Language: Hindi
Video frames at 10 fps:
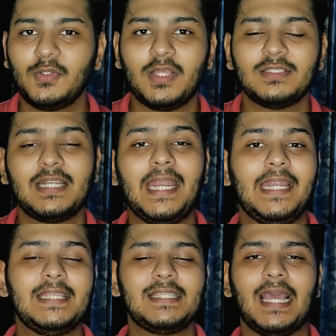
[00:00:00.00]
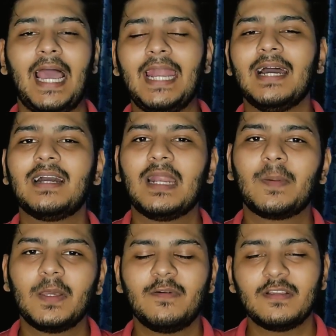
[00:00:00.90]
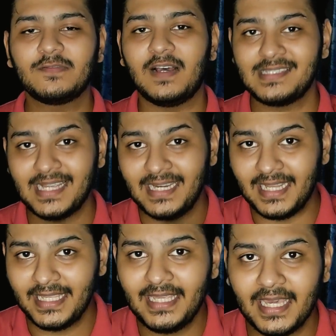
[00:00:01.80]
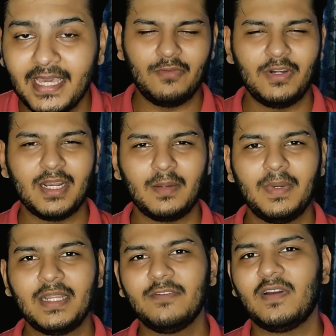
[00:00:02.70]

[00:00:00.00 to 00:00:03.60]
2019 से एंड अगर आपके पास फास्टैग नहीं है आई वुड रिकमेंड कि